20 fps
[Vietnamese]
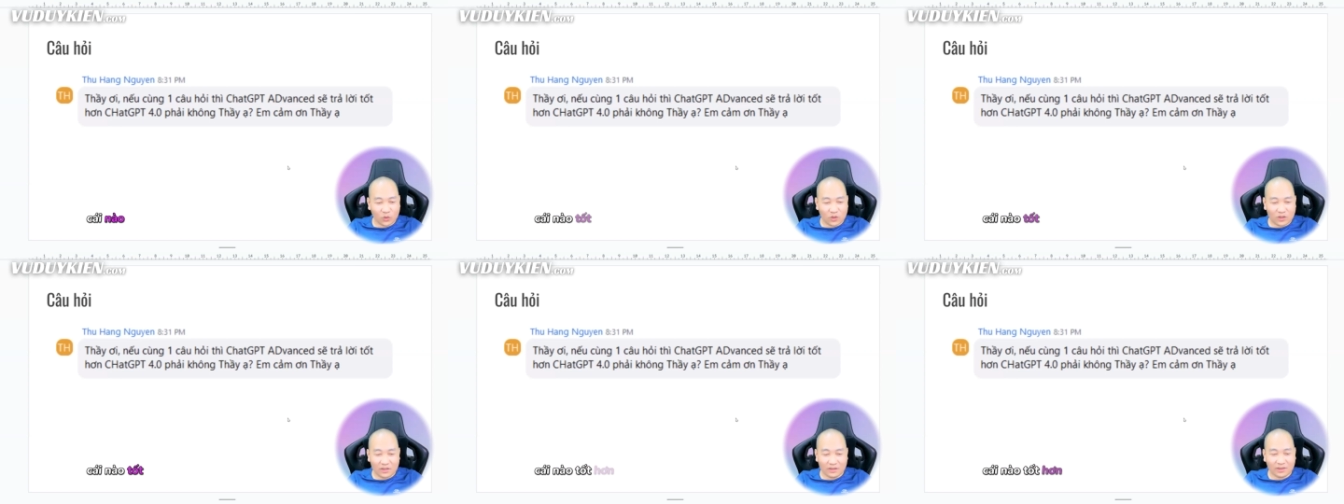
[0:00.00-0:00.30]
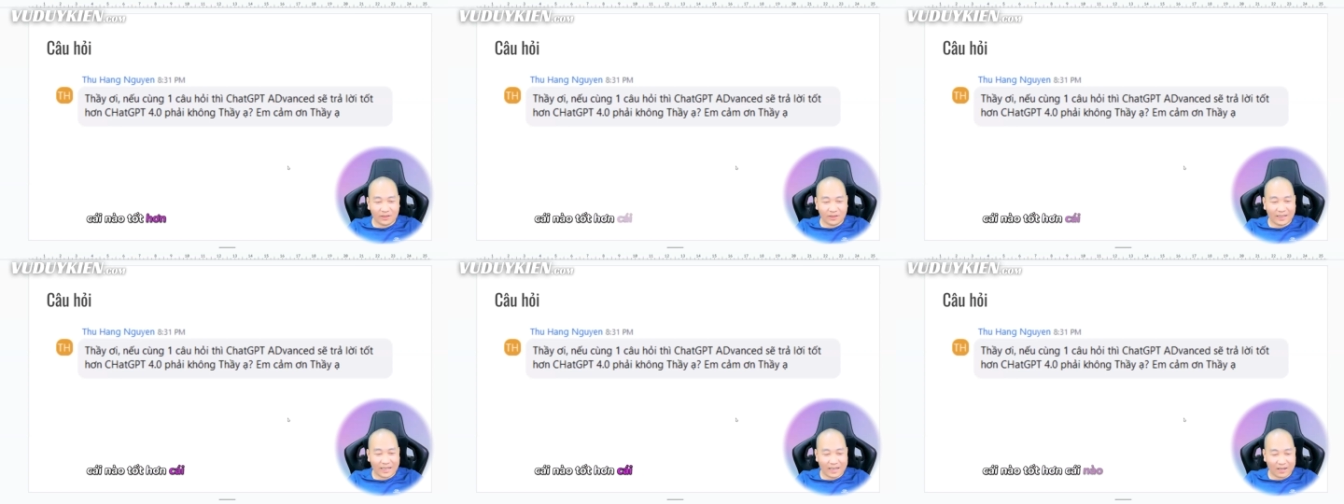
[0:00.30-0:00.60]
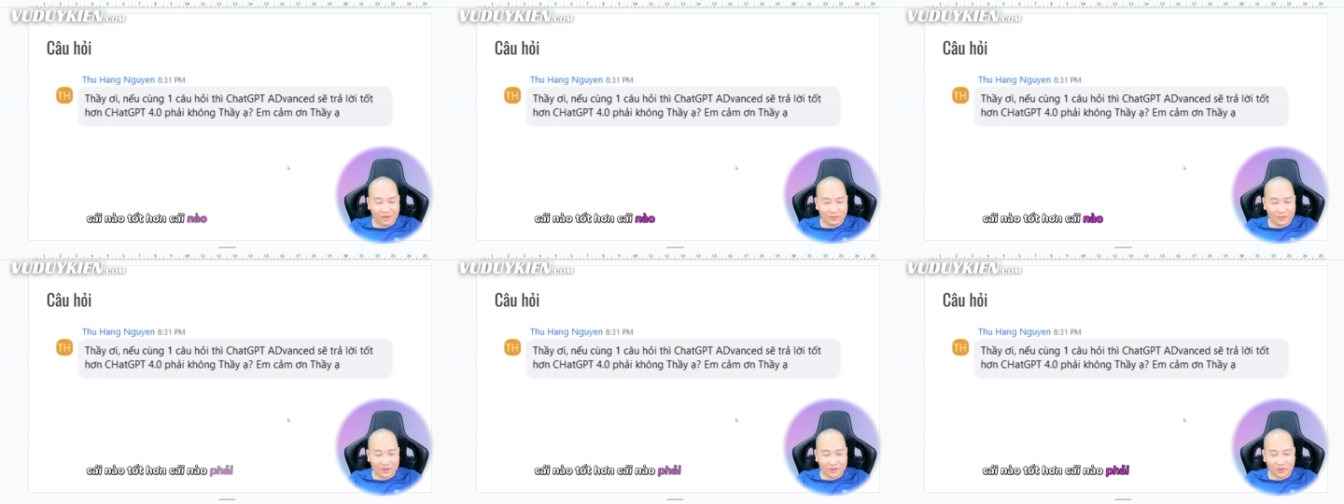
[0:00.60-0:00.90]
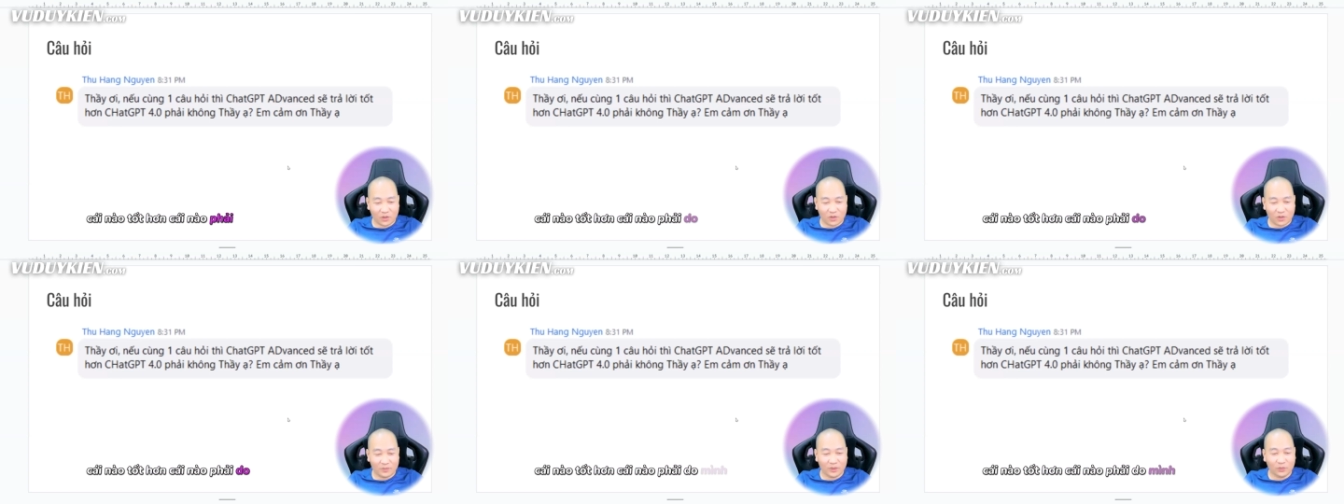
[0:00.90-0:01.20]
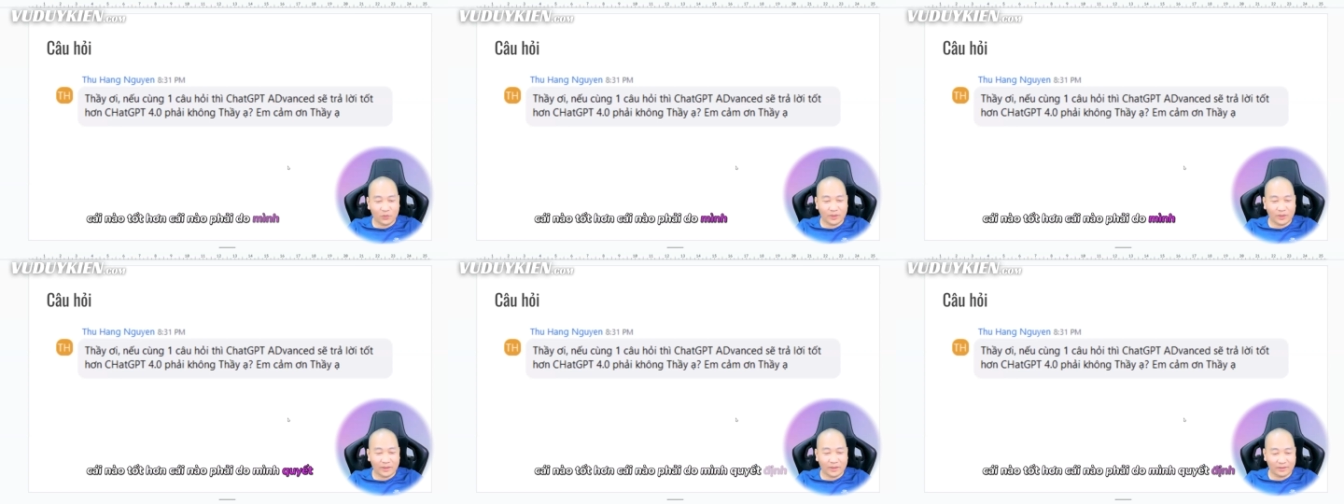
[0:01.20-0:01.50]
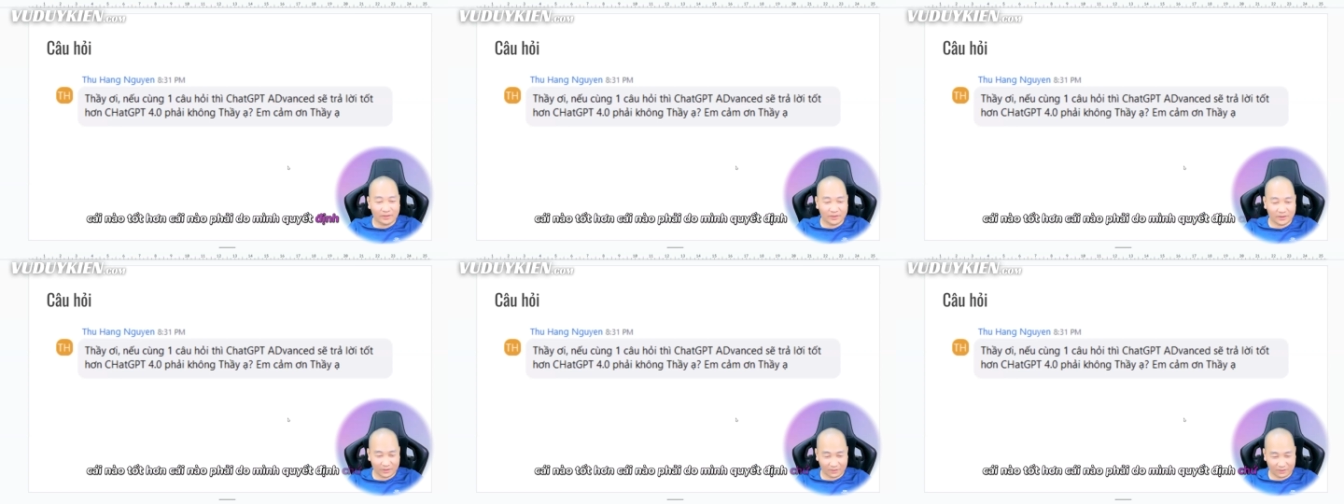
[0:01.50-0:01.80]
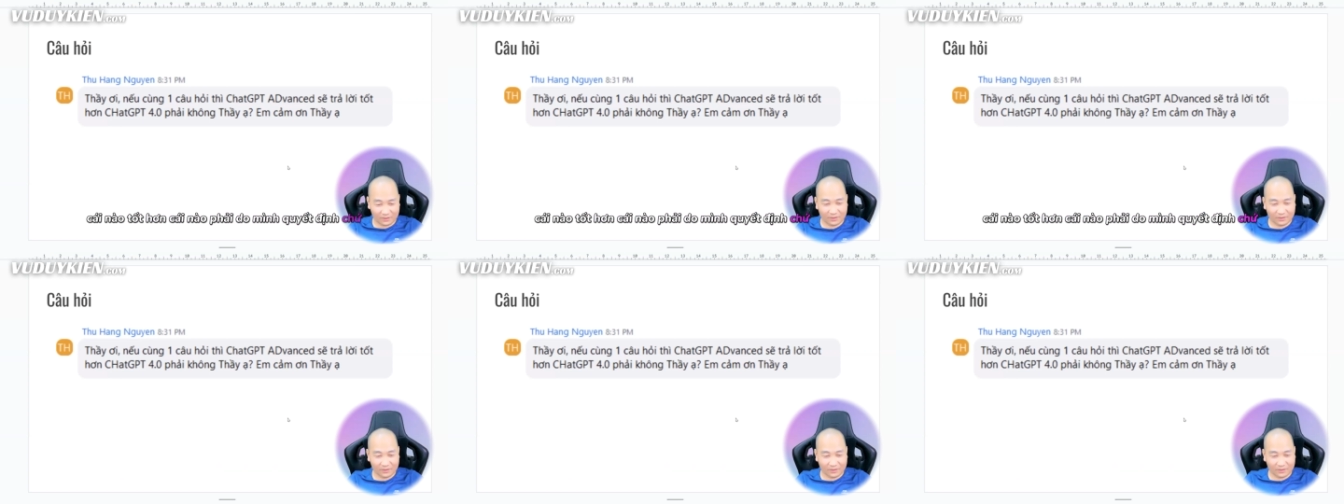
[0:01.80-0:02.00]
tốt hơn cái nào phải do mình quyết định chứ.